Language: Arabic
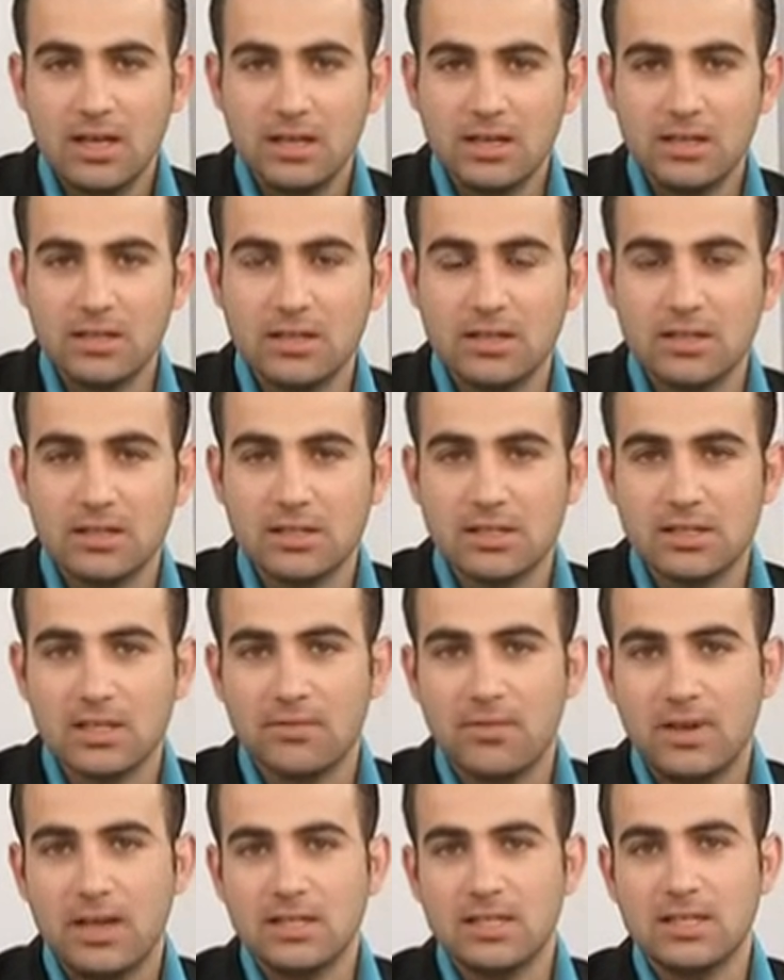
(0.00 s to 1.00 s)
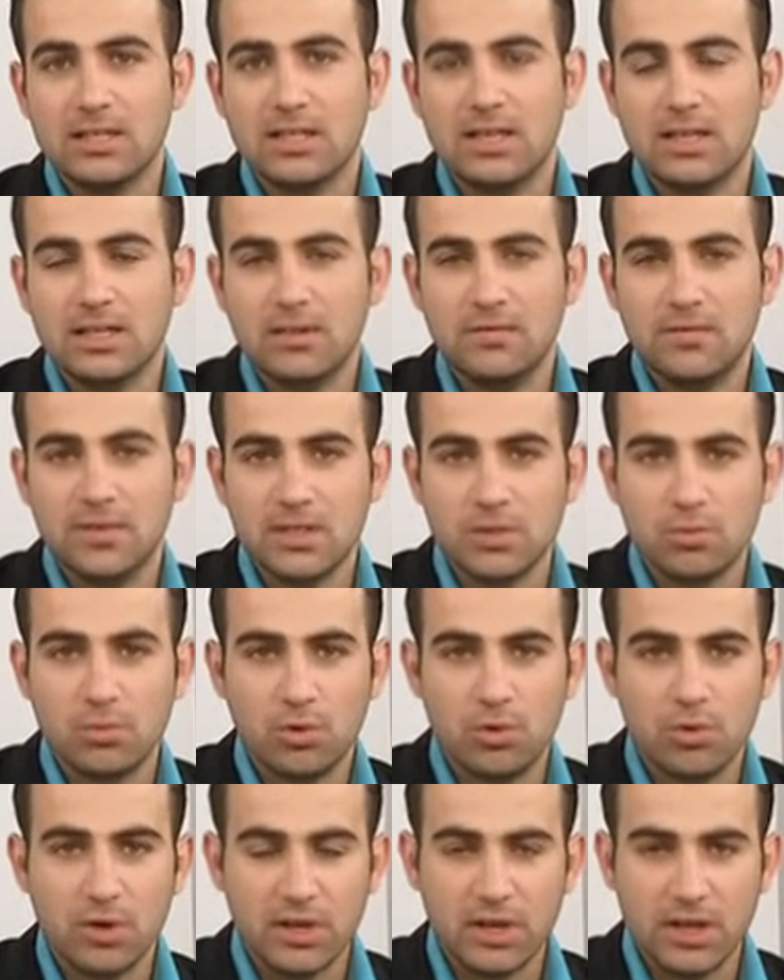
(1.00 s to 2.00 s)
لصفحتنا على
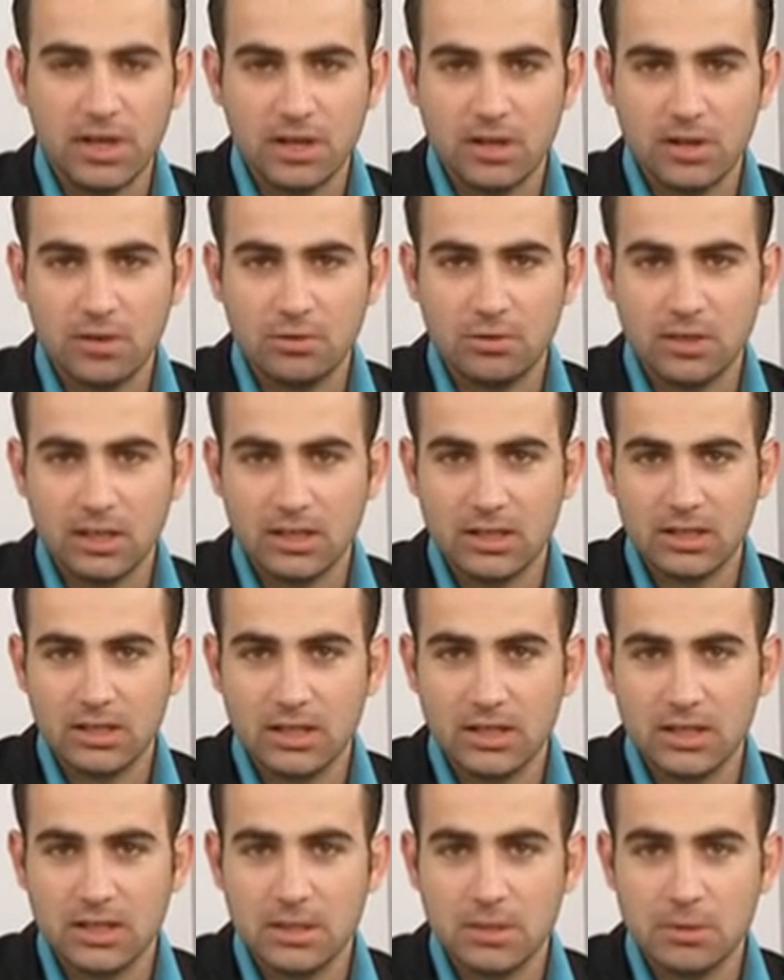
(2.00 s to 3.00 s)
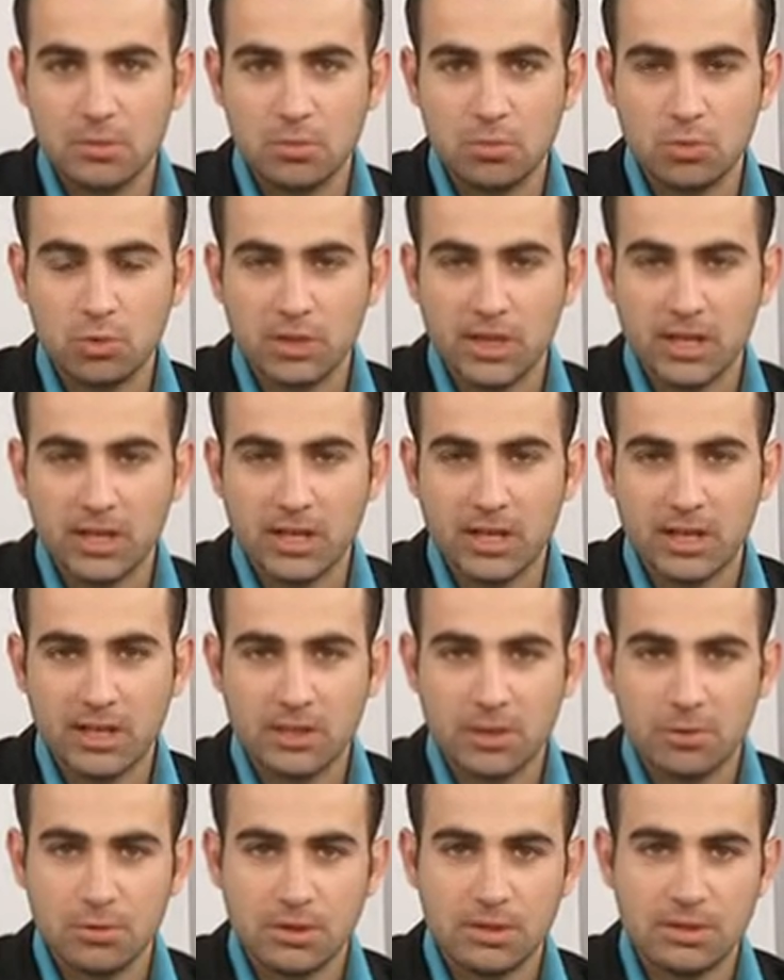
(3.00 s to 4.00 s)
الفيسبوك وان كان هناك
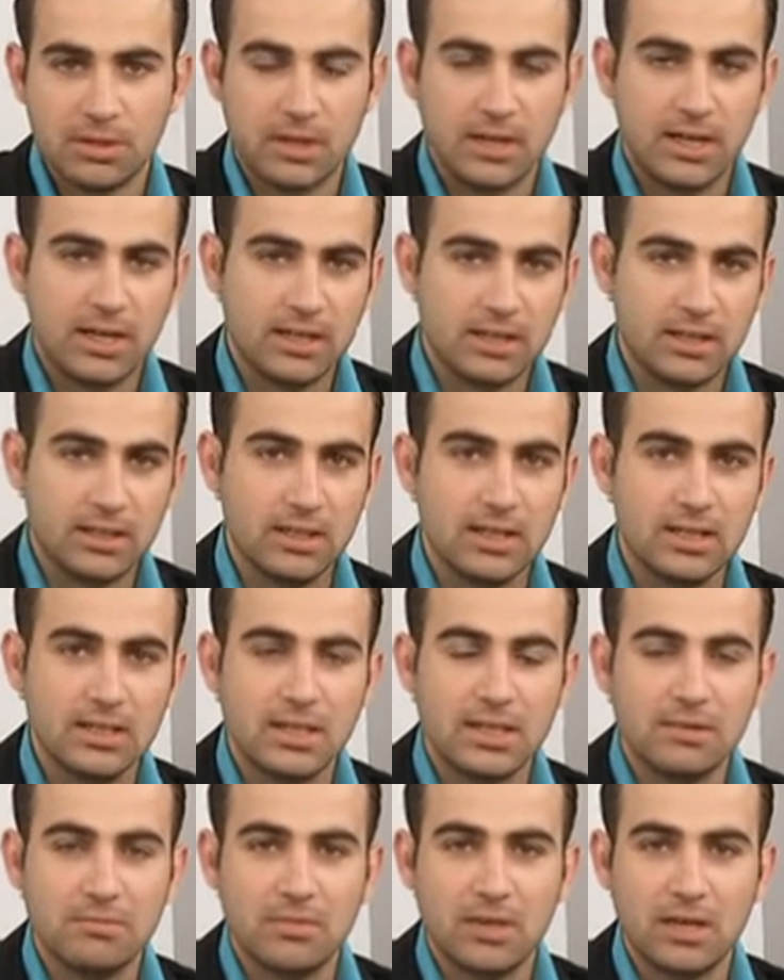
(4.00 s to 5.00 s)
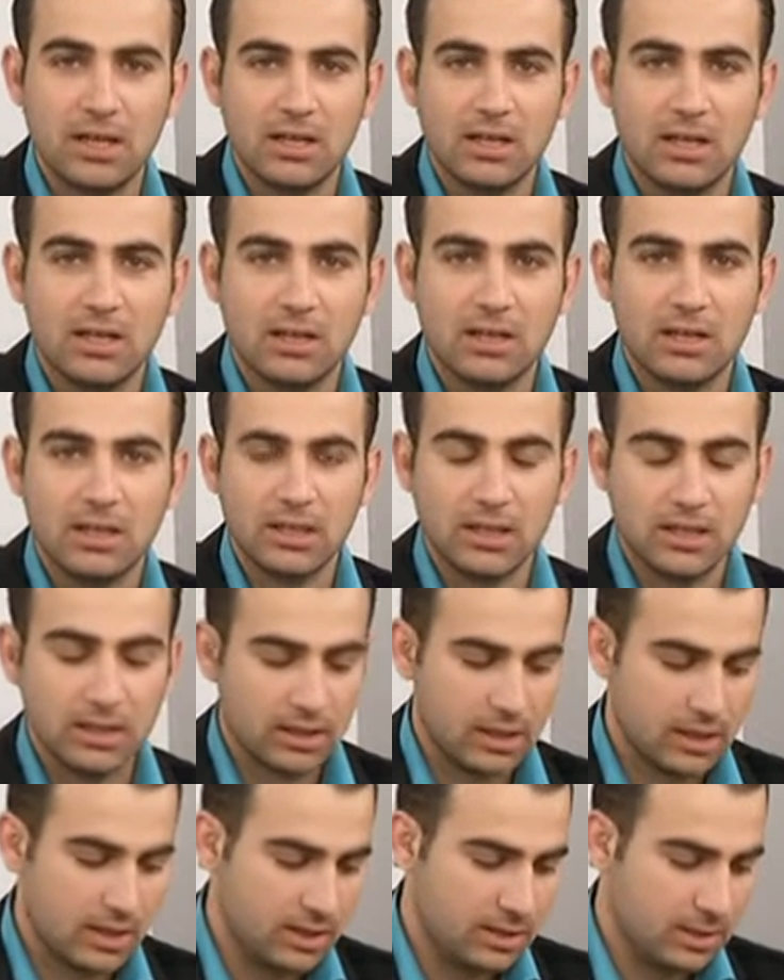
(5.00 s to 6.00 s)
مداخلات او اقتراحات للايام
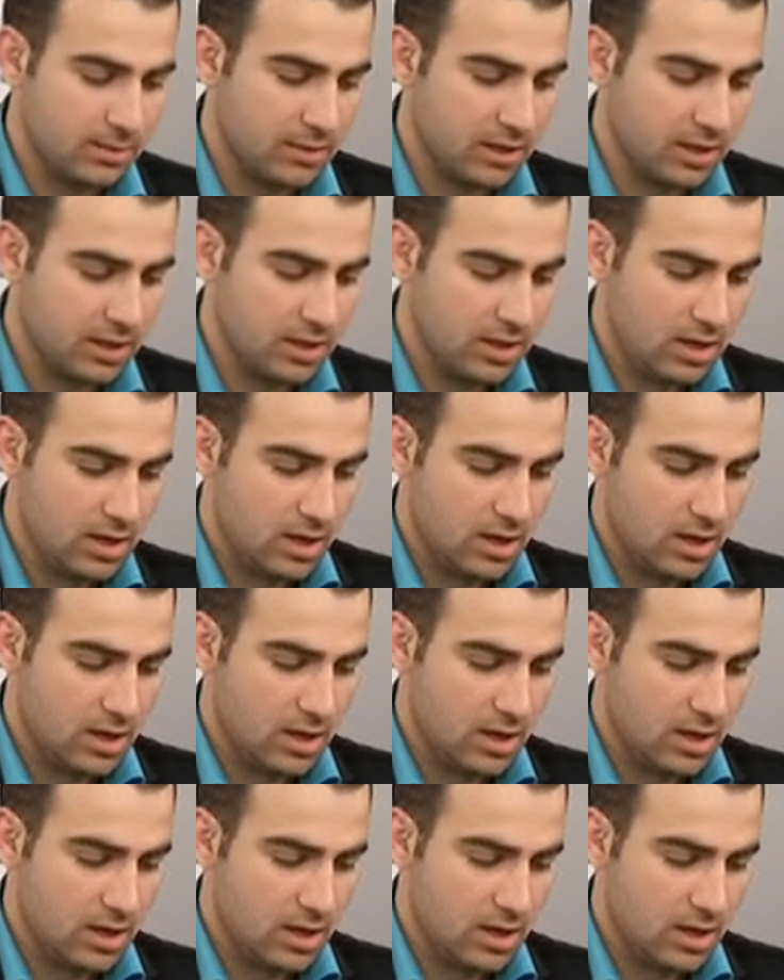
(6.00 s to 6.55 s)
القادمه